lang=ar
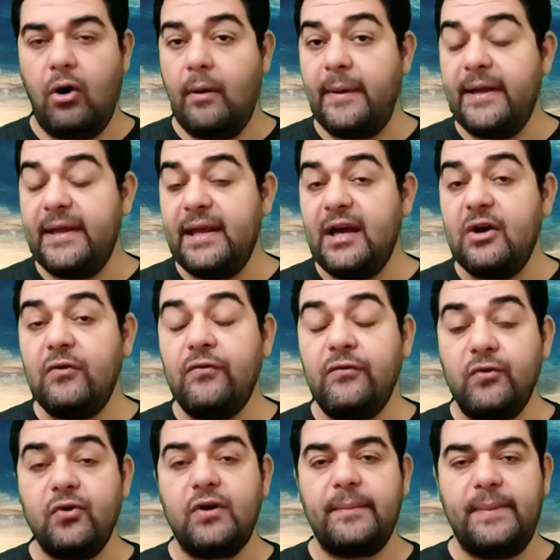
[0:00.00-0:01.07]
ومن
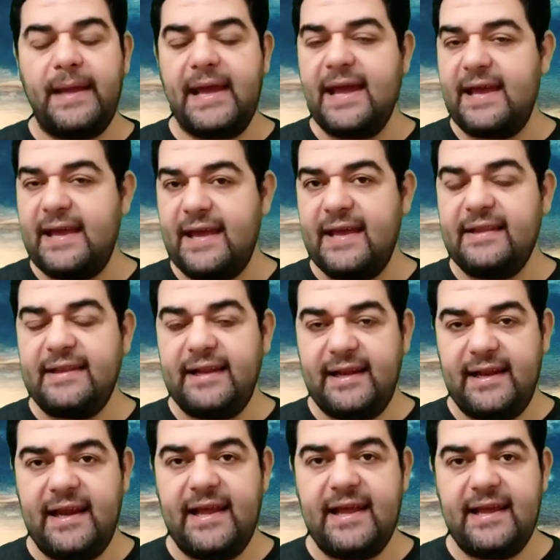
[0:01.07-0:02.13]
يكفر بآيات
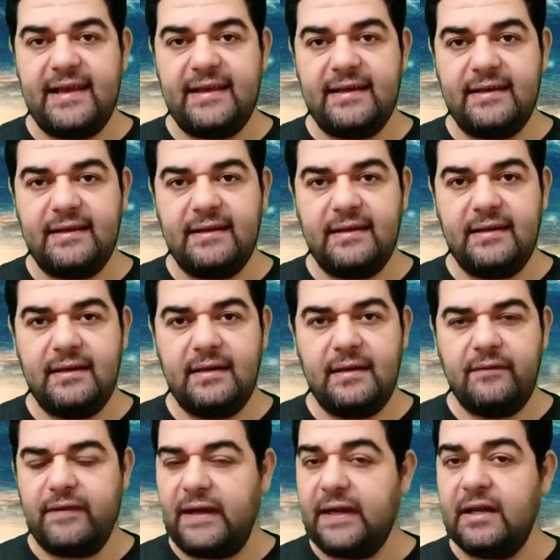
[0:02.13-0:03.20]
الله
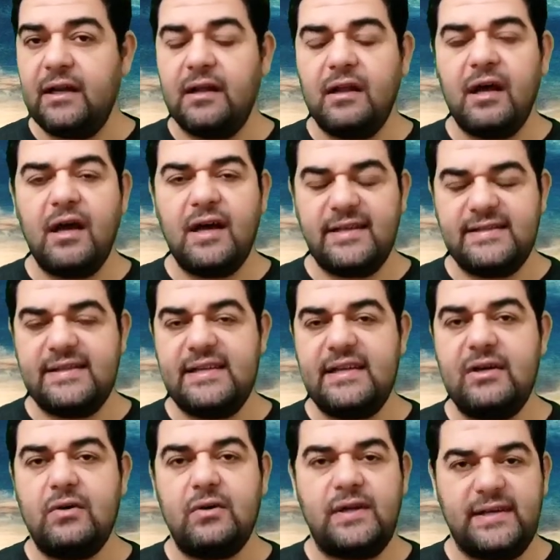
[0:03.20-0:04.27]
فإن الله
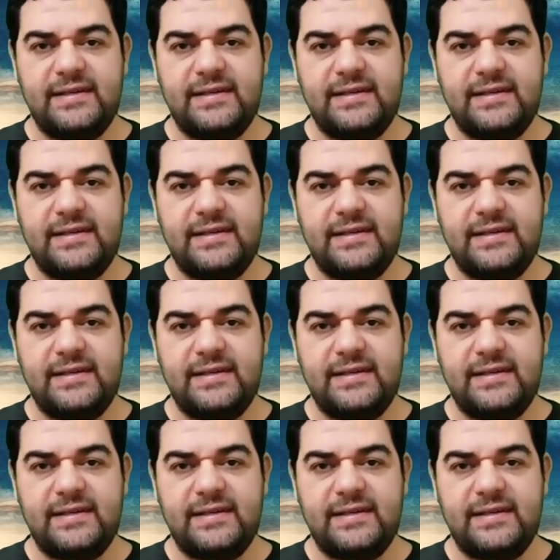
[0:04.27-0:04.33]
سريع